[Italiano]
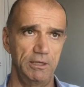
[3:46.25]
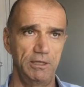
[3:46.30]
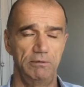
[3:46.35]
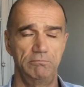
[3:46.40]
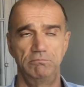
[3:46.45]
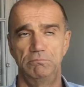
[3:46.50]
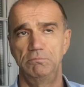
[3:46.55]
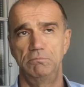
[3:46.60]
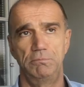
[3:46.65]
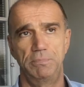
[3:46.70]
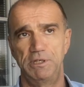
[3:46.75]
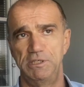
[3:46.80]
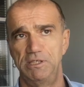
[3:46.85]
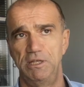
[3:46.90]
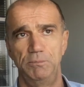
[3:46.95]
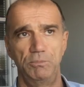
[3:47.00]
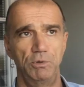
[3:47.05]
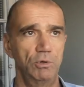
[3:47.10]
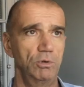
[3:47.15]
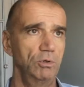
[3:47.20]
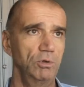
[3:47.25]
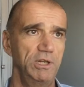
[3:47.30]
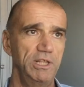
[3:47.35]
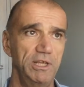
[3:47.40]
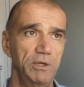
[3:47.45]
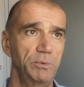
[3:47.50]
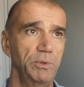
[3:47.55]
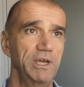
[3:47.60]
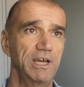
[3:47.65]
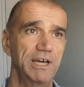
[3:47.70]
mm, per esempio
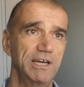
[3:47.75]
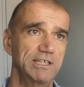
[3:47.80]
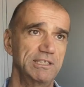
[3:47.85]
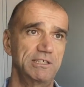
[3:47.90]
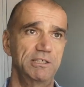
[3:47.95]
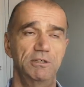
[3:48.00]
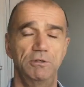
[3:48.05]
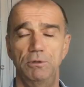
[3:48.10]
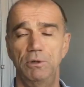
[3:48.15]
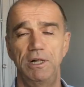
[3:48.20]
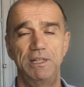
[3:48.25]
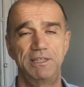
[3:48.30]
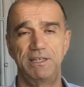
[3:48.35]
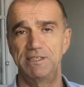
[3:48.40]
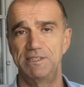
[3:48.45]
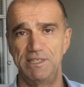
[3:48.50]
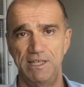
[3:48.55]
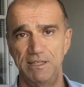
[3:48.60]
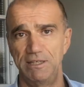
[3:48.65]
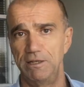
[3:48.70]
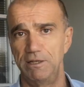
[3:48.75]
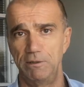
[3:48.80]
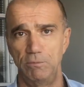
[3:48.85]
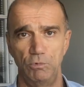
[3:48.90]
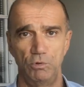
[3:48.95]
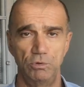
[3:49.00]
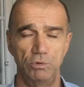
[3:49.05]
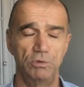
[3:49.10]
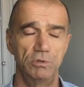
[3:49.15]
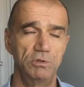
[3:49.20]
Liquigas o altre aziende del
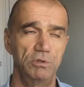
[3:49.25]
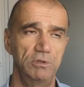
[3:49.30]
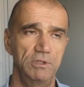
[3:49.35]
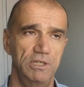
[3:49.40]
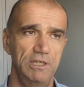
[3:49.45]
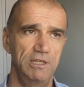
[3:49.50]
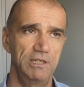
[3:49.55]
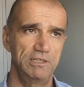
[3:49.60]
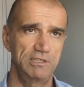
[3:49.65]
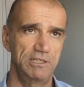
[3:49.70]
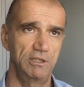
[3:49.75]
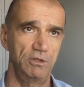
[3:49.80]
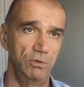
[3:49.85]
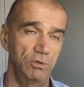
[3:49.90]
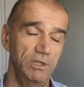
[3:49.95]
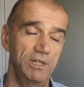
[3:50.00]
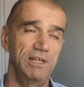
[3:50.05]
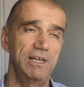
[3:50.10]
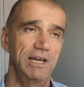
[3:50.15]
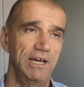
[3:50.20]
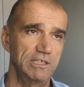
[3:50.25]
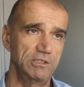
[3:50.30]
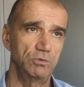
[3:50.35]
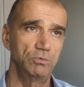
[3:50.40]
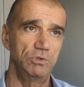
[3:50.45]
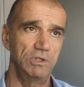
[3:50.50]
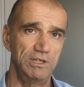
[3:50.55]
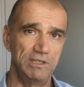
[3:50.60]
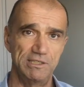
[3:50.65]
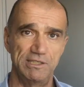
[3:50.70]
mondo del settore del gas
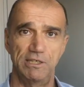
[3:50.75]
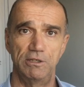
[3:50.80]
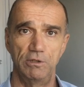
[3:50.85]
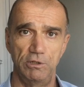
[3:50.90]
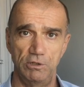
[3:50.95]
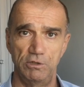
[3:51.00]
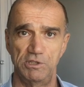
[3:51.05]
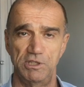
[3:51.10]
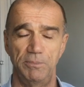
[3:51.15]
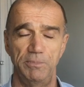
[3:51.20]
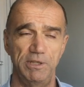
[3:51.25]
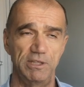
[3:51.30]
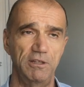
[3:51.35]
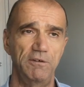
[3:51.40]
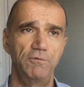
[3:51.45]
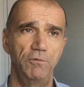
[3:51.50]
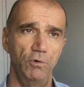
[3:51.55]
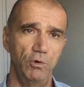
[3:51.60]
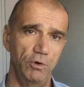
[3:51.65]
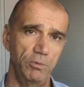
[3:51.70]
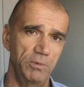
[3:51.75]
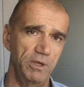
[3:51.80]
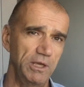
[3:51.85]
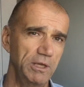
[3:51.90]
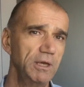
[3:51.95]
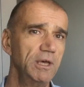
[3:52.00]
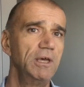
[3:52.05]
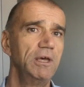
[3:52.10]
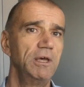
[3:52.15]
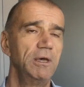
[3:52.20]
utilizzano le nostre piattaforme
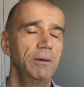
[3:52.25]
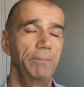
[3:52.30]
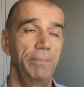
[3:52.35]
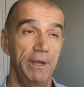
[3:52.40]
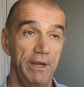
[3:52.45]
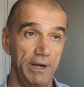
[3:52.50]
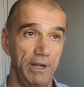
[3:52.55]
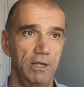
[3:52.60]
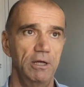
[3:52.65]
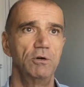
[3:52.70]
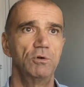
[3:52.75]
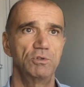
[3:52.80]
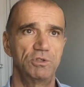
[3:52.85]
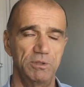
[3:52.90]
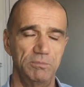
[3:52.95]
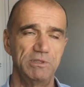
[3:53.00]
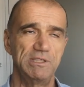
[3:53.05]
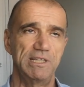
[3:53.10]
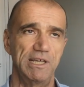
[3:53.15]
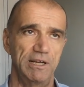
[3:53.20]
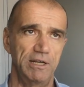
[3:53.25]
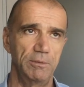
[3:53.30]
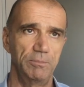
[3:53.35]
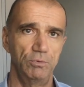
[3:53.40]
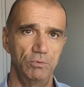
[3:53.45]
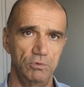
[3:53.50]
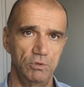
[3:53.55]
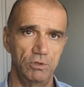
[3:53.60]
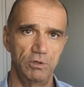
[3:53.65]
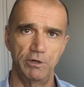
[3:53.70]
per ottimizzare
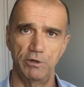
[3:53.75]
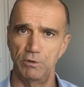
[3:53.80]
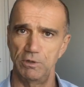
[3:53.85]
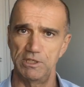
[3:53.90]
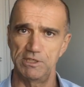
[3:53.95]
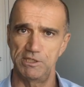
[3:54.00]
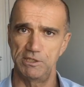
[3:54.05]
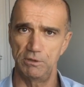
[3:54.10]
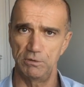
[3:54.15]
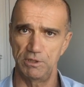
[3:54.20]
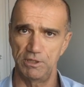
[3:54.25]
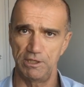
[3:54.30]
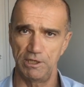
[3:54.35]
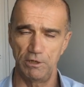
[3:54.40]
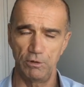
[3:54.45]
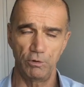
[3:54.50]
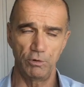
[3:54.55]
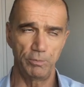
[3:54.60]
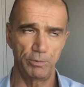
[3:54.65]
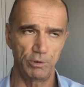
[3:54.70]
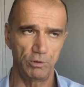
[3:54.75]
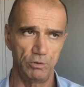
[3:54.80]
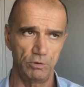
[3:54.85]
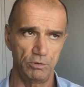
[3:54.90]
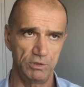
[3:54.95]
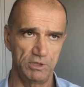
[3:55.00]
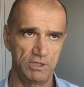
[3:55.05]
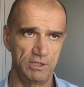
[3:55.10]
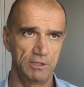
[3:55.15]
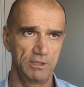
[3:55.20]
appunto l'erogazione dei loro
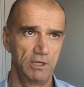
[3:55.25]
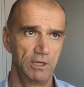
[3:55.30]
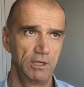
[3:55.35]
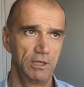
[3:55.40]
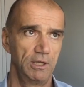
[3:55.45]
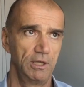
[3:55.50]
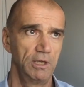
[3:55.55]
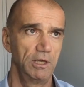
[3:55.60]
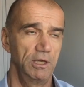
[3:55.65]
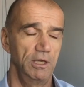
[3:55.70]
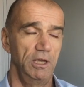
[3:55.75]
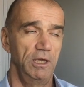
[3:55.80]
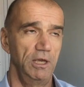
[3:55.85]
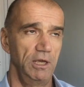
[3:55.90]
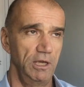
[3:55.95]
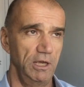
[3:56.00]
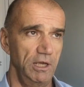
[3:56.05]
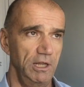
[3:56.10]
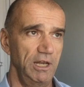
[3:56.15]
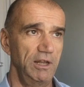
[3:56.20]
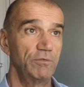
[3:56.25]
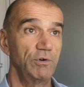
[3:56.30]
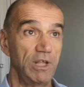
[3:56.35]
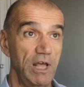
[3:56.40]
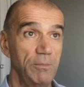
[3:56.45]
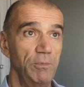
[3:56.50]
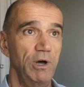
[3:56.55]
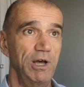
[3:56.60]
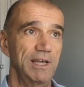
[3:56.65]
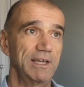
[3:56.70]
prodotti. Eh,
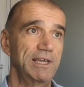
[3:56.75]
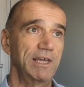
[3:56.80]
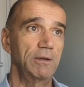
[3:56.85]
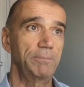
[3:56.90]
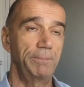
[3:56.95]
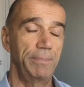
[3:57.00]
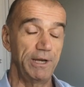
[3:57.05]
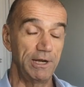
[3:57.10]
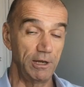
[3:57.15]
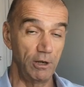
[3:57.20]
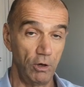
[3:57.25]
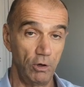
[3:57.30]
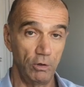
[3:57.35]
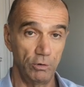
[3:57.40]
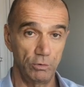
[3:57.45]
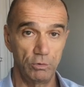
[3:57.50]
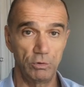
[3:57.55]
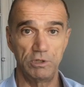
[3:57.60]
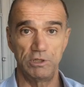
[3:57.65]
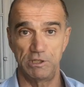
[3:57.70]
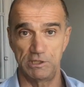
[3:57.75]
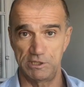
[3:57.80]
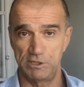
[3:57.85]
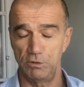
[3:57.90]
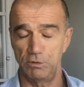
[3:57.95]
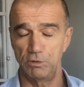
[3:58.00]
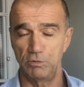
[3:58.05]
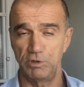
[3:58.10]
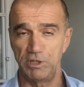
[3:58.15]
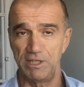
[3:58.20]
lavoriamo anche per l'ONU, le
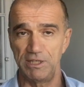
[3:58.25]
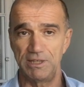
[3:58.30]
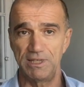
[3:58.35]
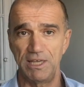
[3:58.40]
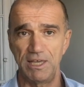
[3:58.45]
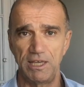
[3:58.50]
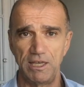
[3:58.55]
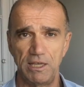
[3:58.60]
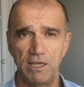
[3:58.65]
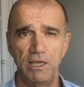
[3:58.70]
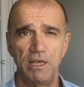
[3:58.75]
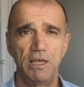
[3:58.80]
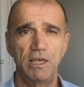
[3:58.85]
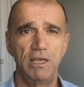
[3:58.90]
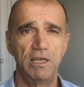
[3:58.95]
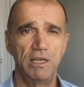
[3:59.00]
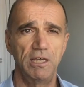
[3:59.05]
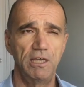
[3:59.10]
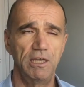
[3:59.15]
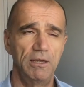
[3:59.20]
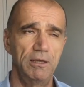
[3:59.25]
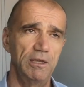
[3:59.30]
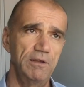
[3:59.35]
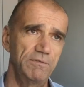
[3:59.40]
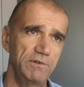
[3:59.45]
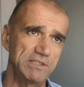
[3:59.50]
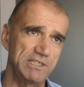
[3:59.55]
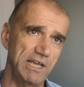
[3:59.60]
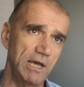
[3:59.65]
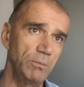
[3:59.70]
Nazioni Unite, eh,
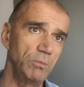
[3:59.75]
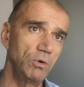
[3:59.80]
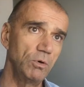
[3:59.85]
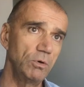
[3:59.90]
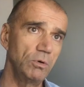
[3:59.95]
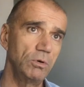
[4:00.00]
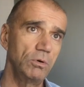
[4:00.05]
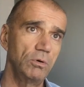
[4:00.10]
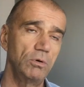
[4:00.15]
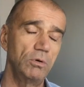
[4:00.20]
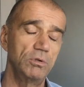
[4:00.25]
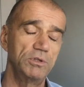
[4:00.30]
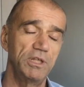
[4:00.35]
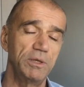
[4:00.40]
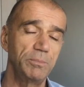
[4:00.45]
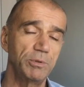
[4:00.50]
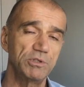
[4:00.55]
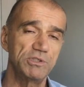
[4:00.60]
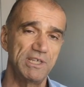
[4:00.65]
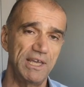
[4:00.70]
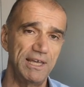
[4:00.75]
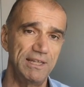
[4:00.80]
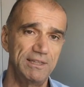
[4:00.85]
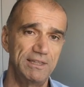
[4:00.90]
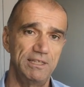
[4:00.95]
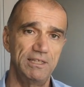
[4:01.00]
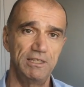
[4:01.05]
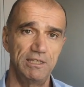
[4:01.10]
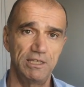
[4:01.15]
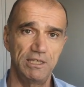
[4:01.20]
facciamo dei progetti